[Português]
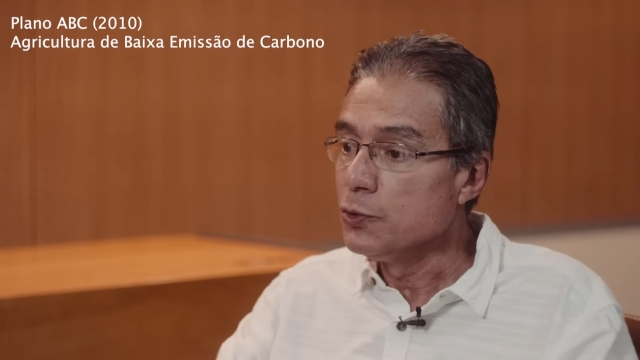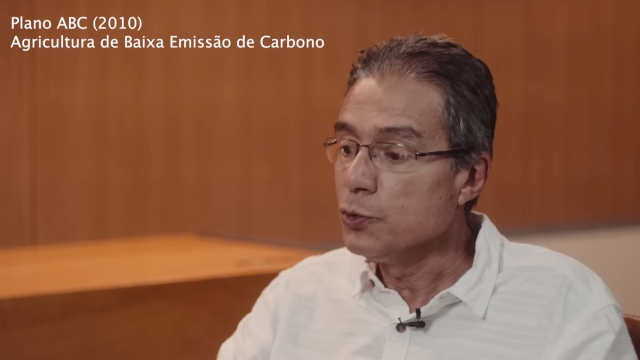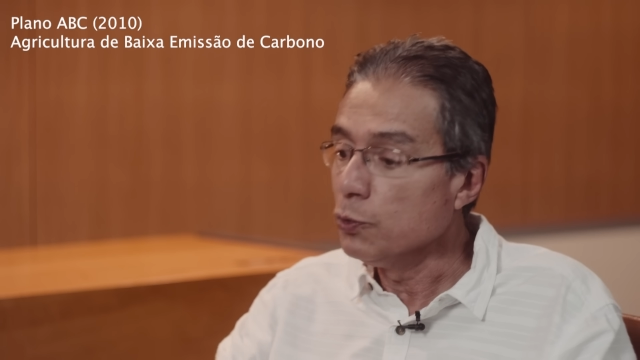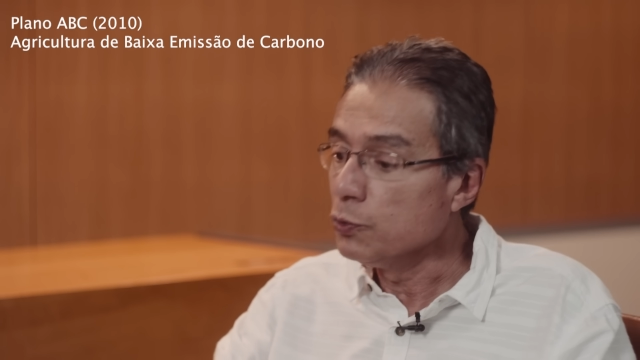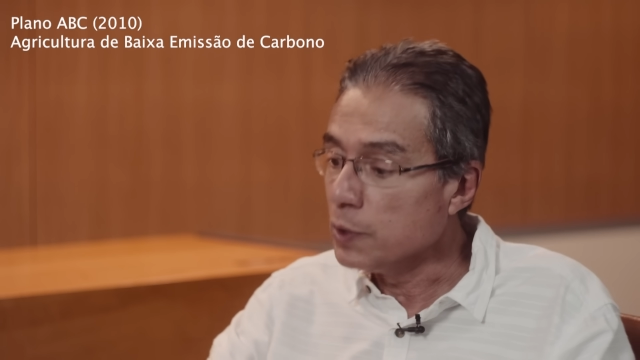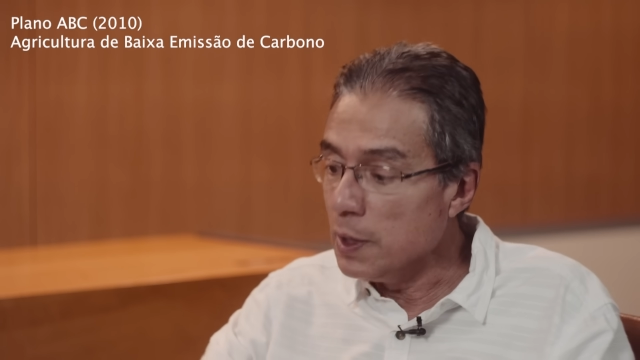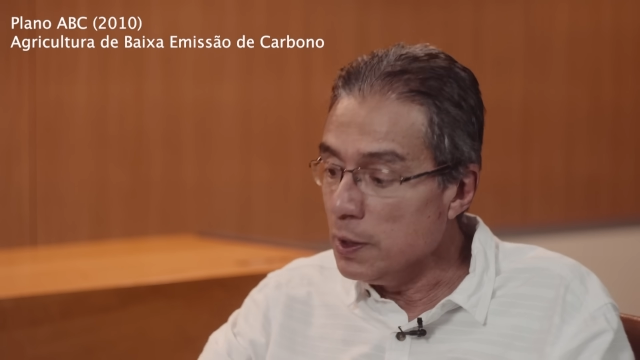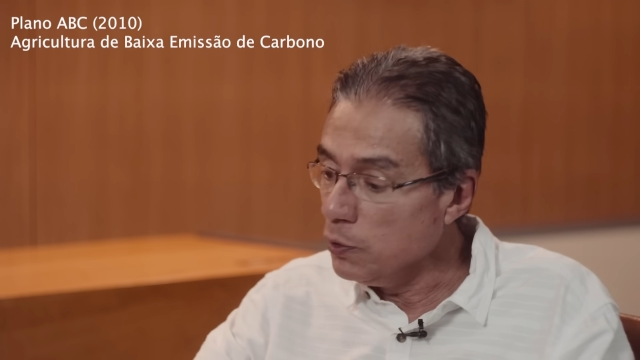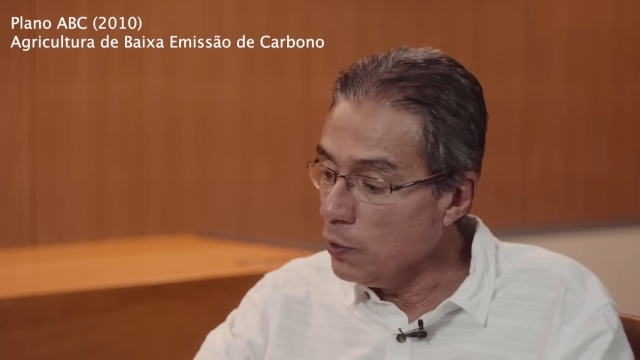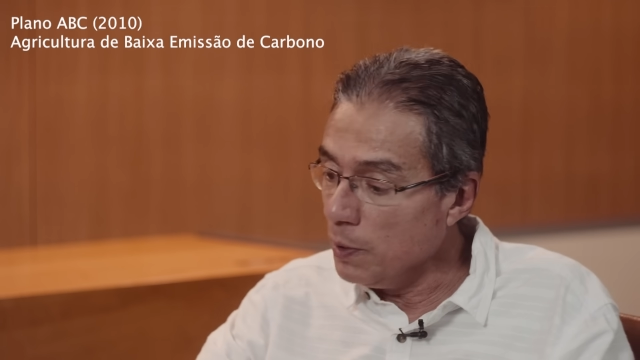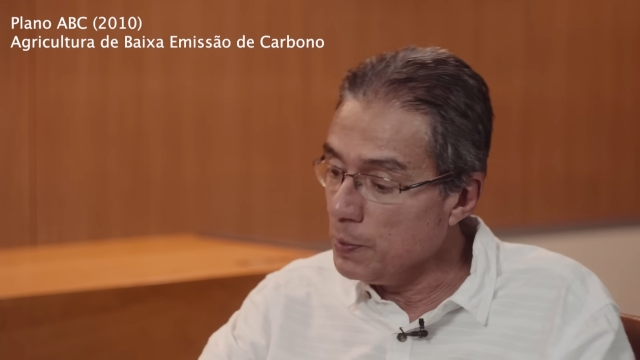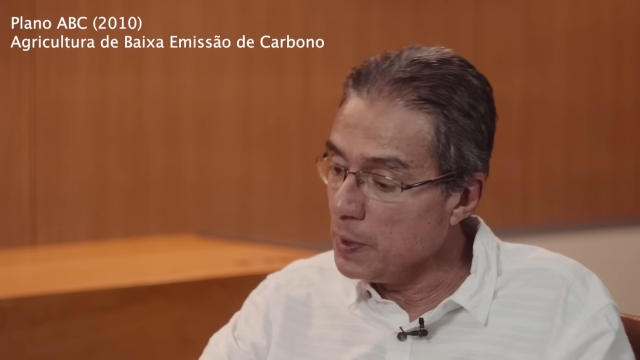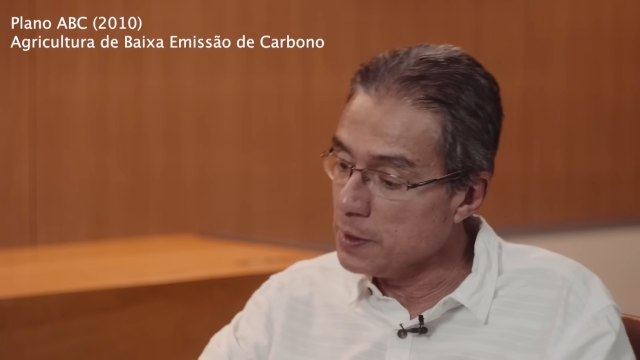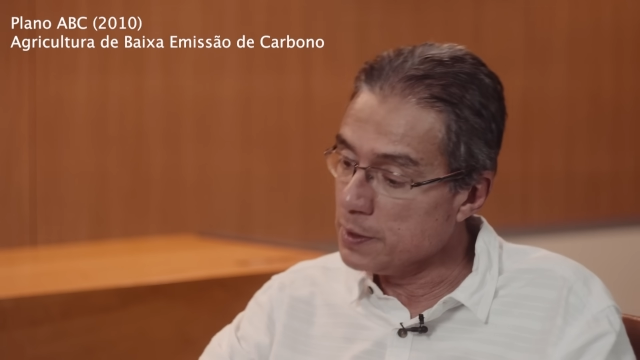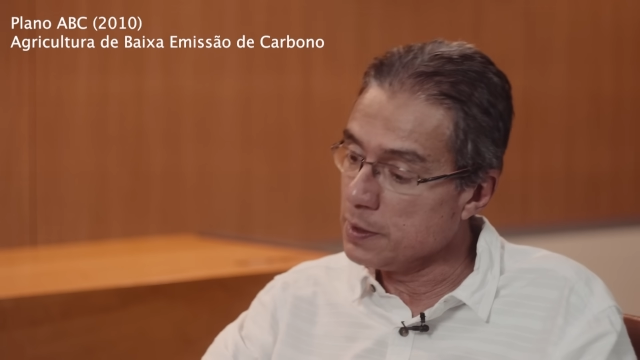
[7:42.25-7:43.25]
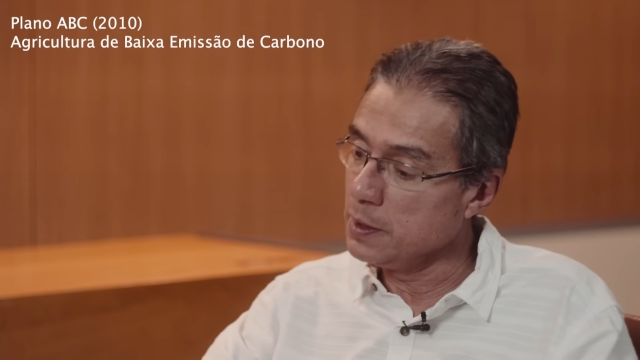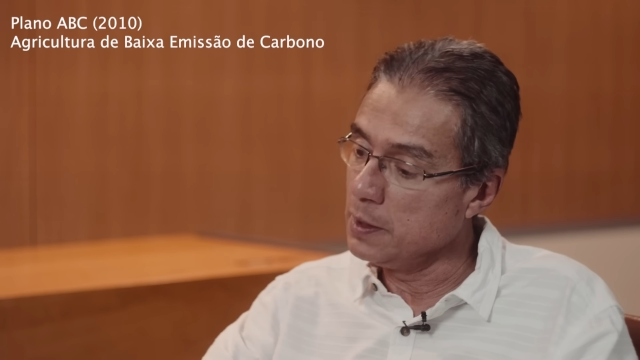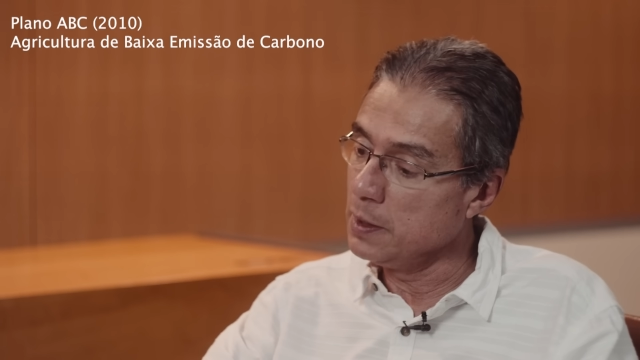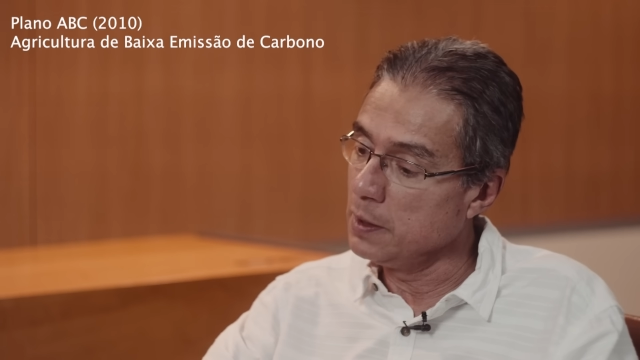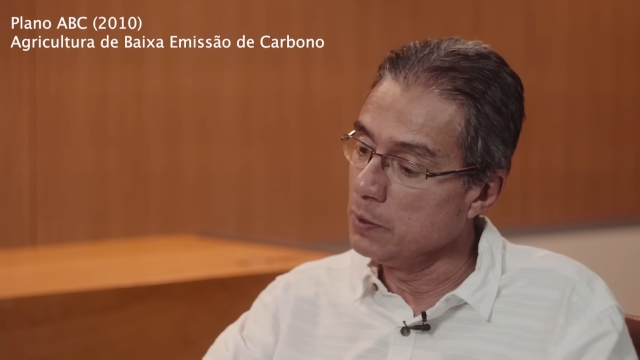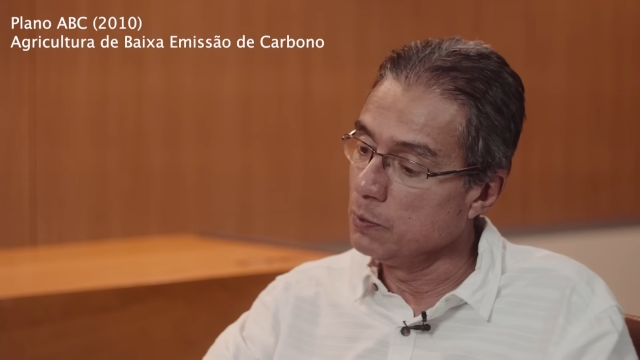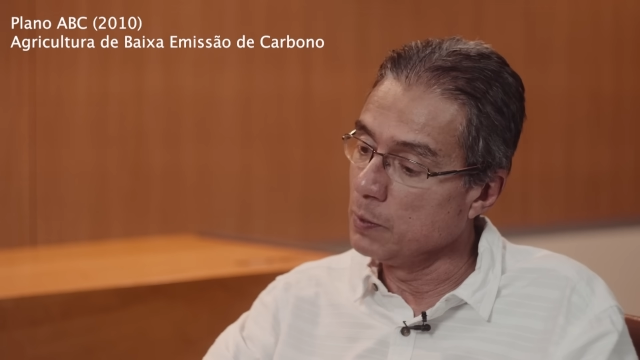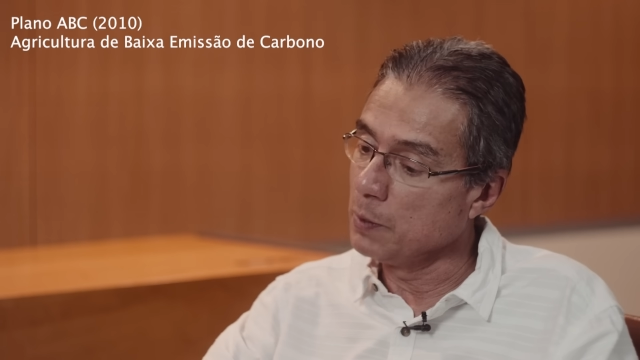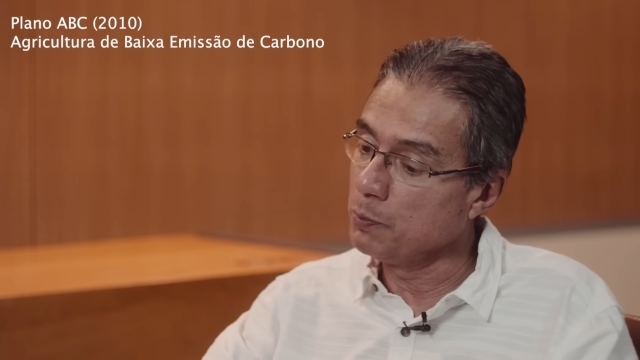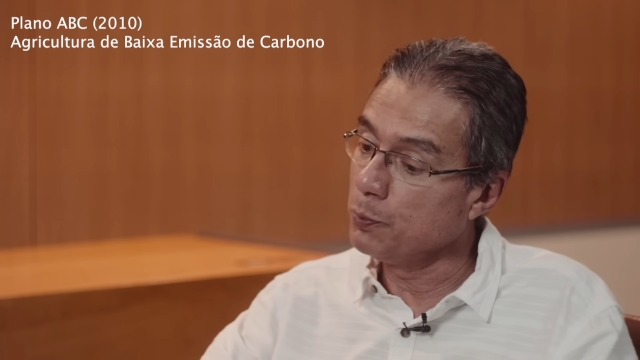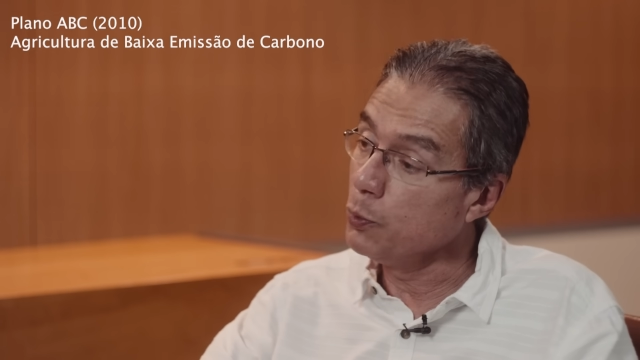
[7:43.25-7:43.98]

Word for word: se eu tenho no ABC uma